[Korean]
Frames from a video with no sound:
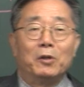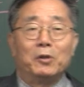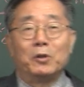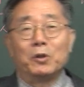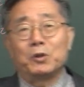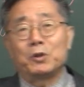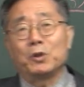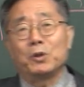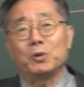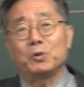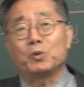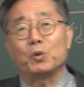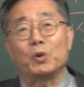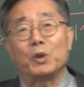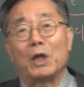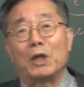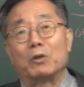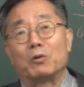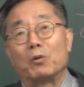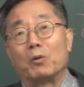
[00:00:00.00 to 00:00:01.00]
여성
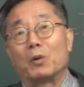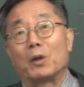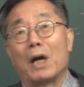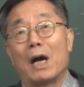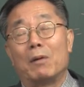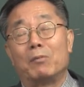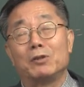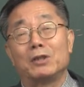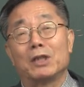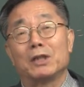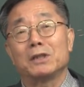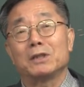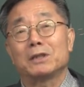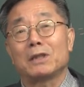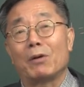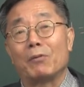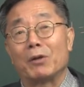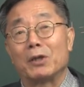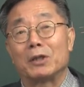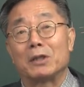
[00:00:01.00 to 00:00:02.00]
쪽이 아니고 가부장
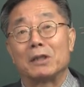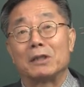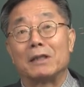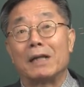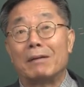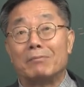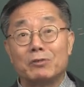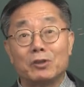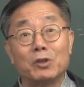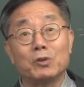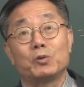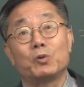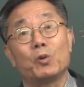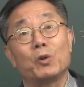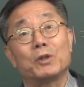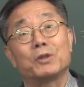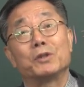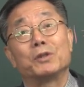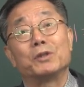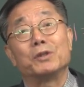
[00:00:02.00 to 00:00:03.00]
사회가 돼 남성
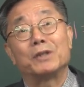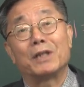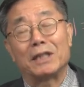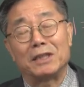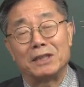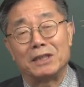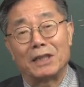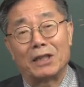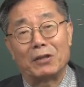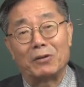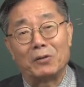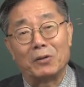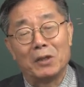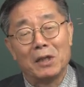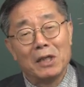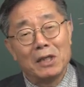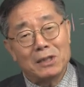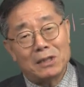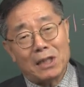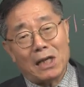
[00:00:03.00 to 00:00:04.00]
쪽의 성을 따지잖아요.
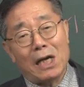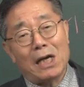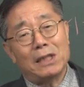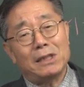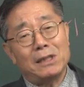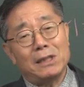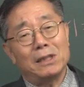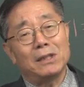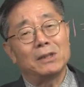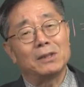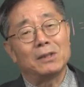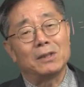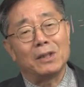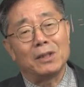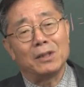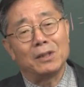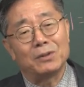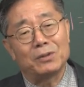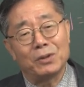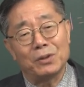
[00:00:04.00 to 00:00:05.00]
사실은
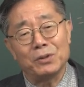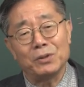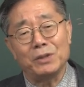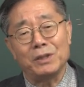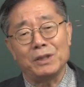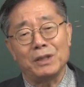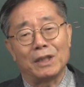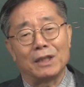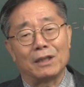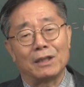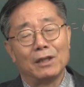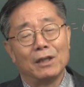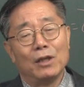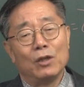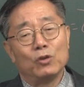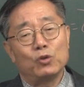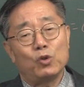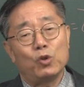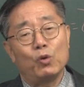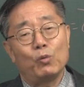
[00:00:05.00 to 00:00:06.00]
이 성씨의
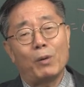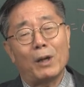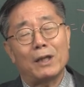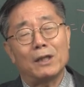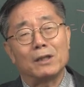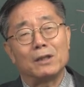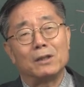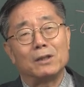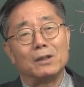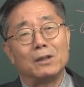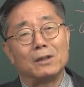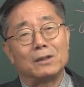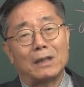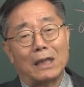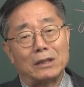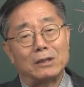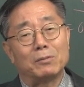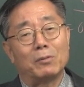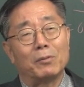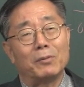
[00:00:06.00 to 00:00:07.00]
출발을
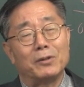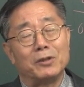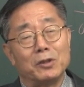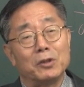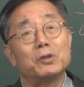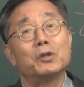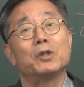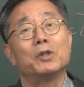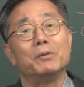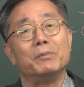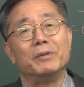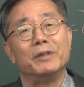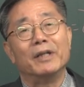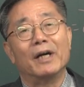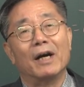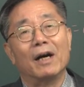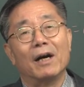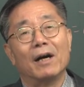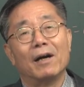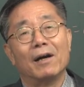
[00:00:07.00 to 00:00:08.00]
따져보면
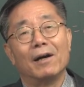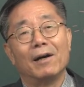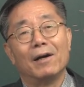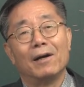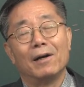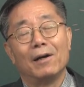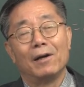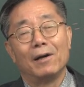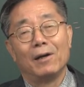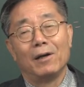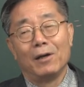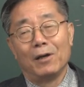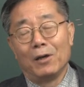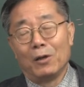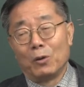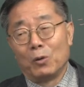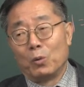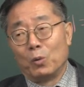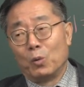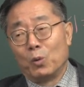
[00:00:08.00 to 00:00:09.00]
여성입니다.
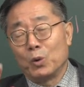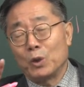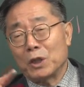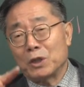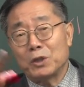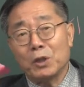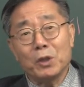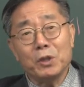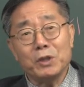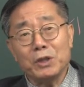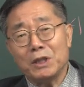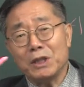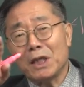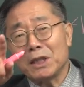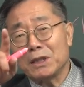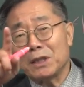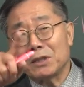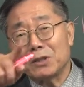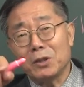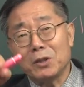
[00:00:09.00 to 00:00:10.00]
우리가 성씨
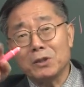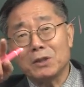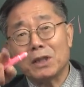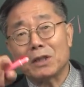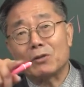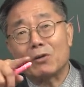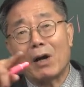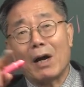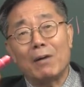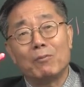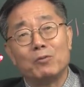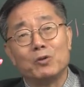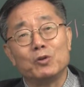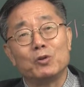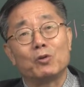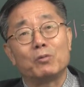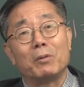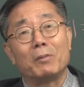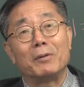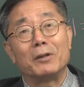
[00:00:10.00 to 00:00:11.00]
할 때 성자도
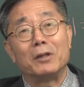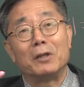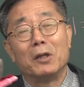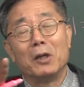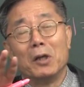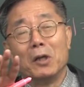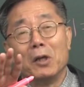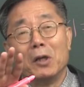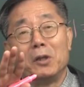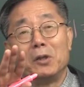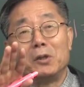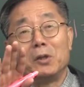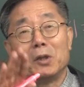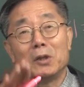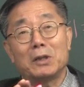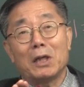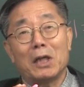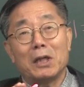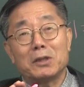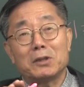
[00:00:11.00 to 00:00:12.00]
한문으로 보면
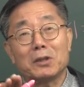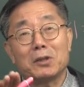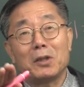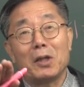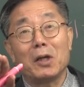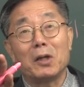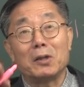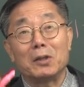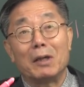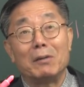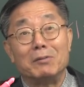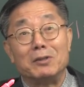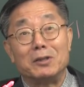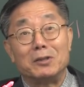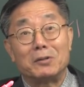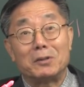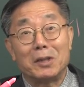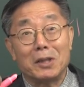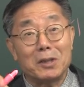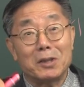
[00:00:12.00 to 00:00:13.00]
여자에서
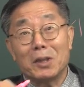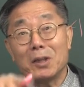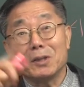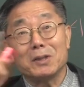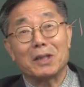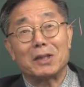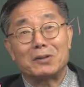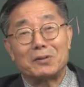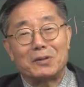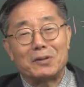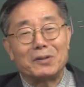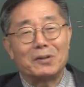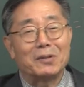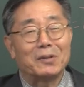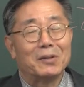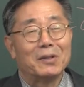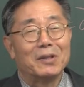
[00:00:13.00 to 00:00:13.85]
태어남이죠. 그게 성자죠. 그죠?